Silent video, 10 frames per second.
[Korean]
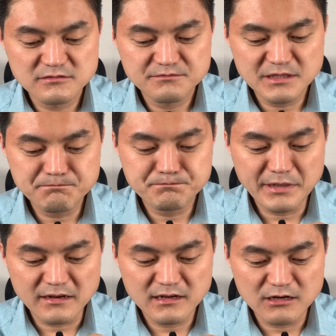
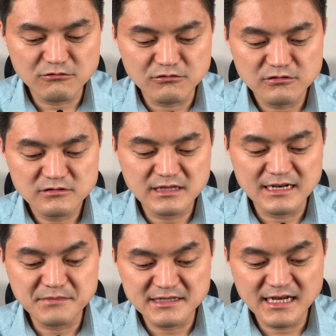핍박하고
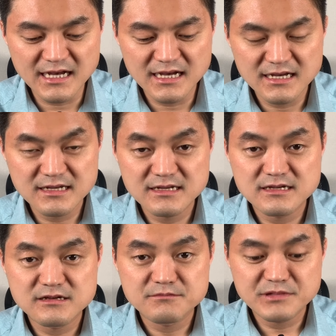날마다
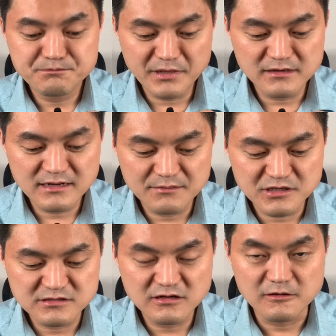핍박을
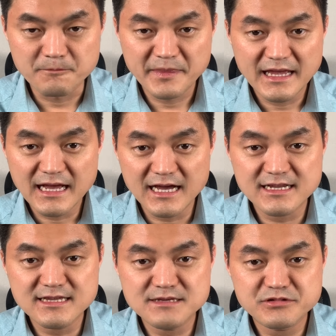하면서
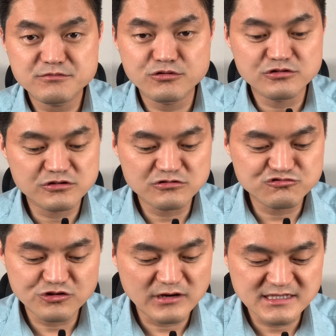하나님을 보는 걸
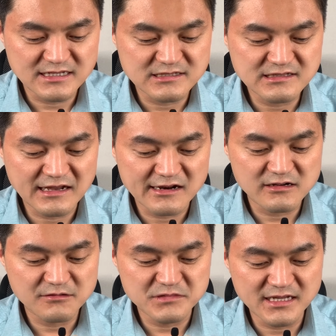두려워하지 않는다라는
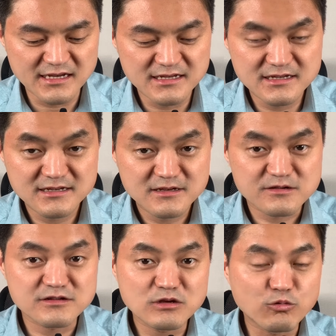겁니다.
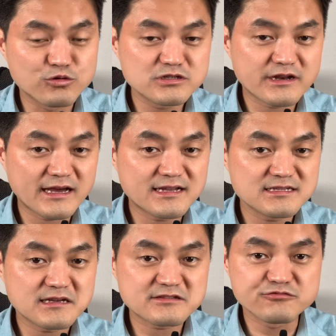그런데 5절에
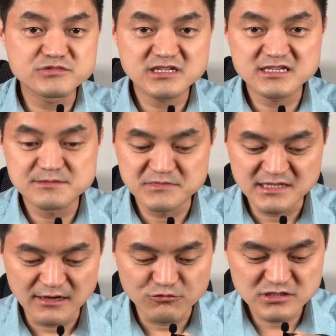하나님께서
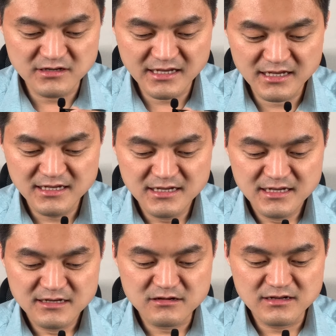움직이십니다. 5절에
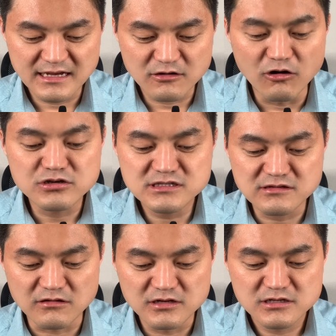그러나
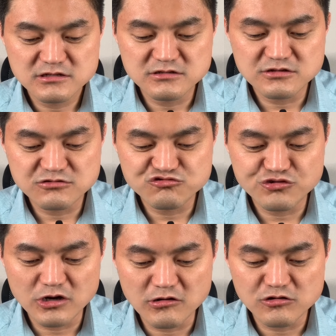거기서 그들은
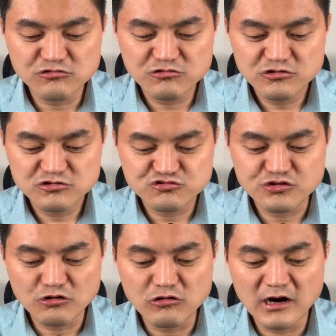두려워하고
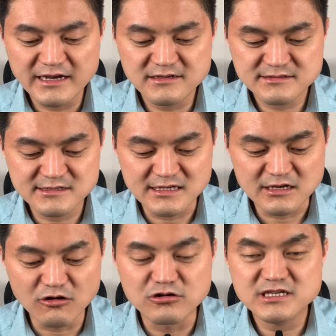두려워하였으니
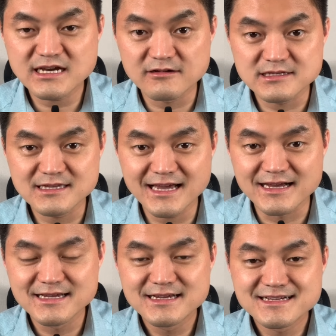거기가 어디냐?
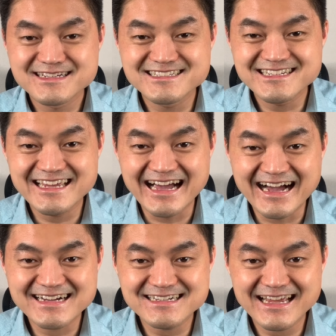그들이
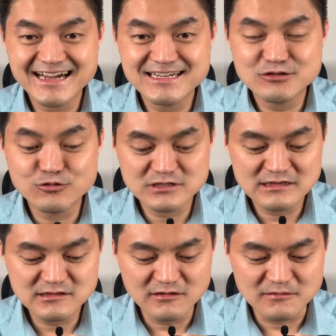악을 행하는
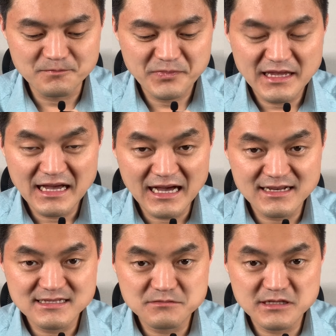곳에서
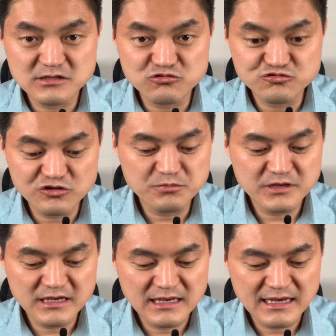하나님께서
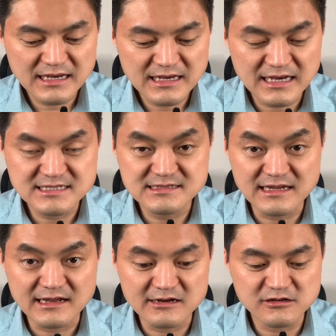두렵게
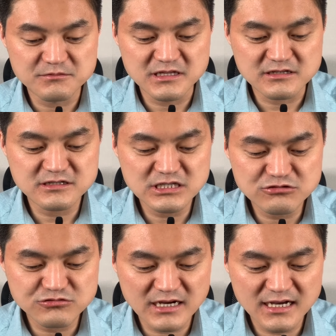하신다라는 겁니다. 그
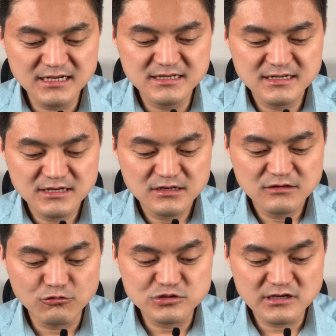이유가
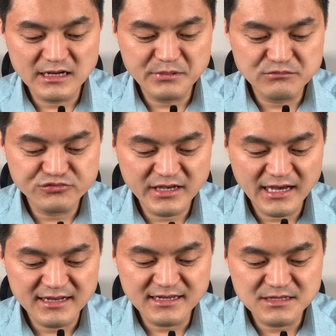5절 하반부에
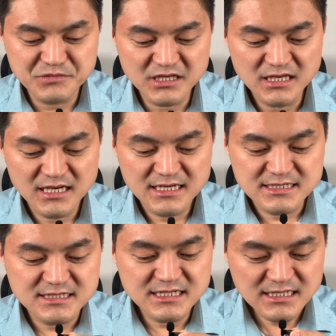하나님이
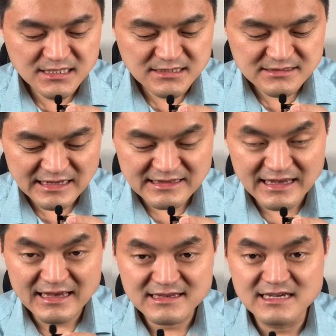의인의
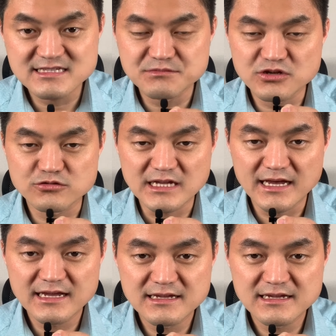세계에 계심이로다.